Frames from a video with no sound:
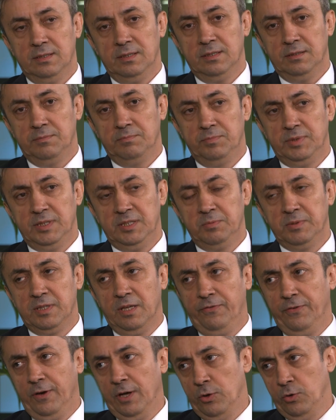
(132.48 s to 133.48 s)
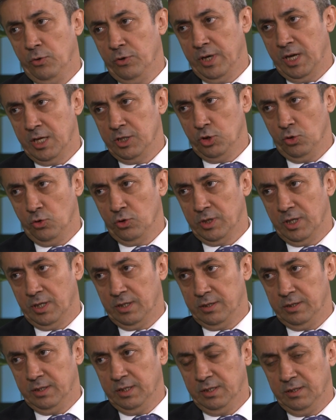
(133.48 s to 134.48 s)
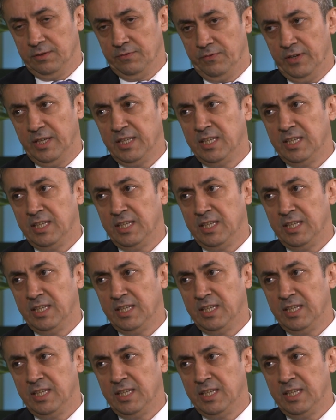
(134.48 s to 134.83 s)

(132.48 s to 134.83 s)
E, biz bir defa öğrenci odaklı ve